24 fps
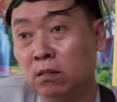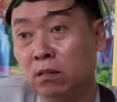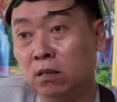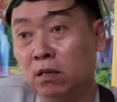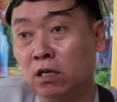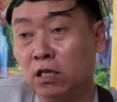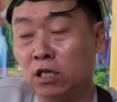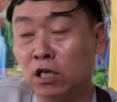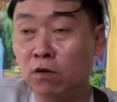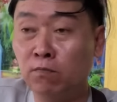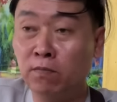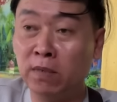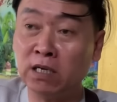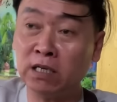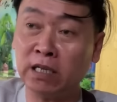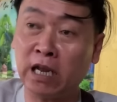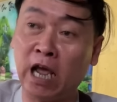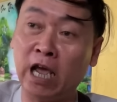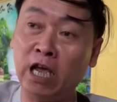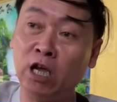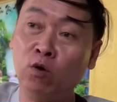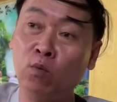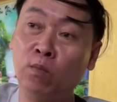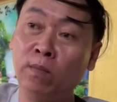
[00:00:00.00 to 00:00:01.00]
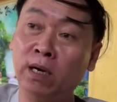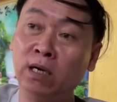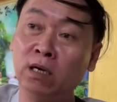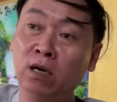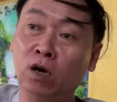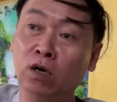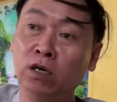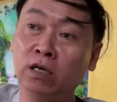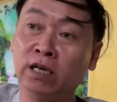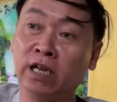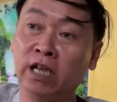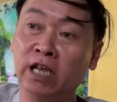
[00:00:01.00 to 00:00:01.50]
sư minh tệ cũng ít
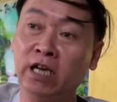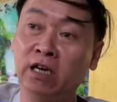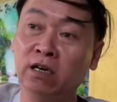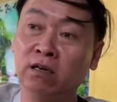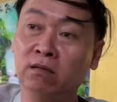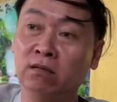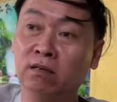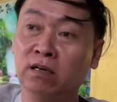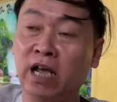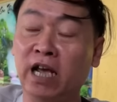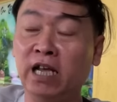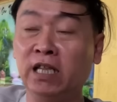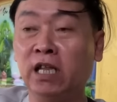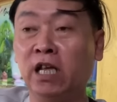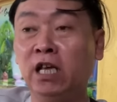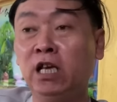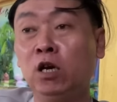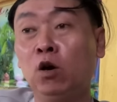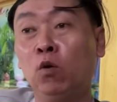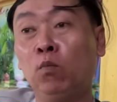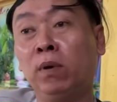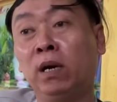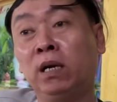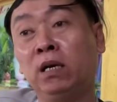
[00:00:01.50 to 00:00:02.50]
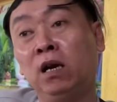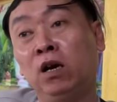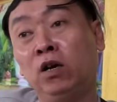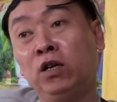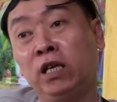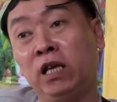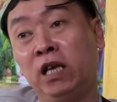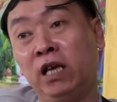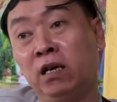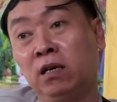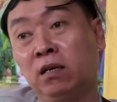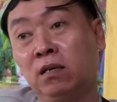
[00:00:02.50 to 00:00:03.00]
nói chuyện để tí cũng ít nói
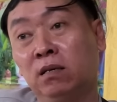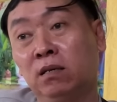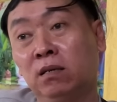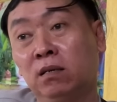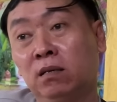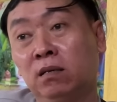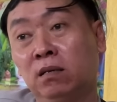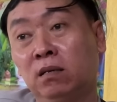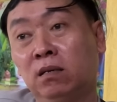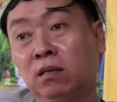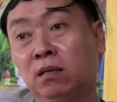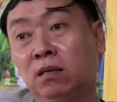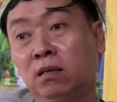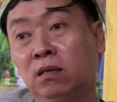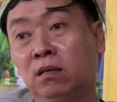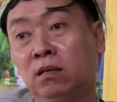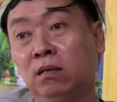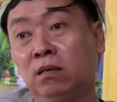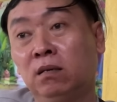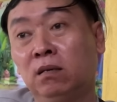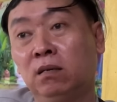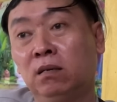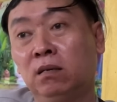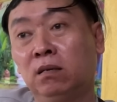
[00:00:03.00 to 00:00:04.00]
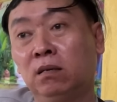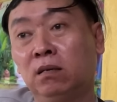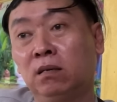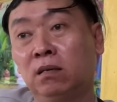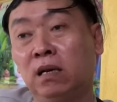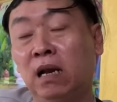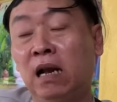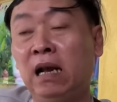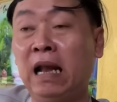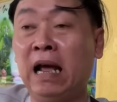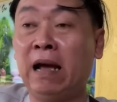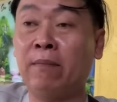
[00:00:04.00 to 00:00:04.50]
chuyện
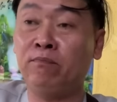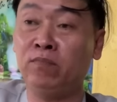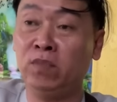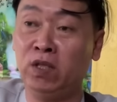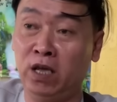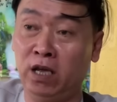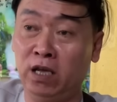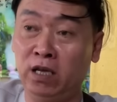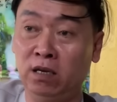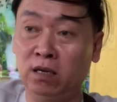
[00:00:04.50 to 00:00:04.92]
để làm cái gì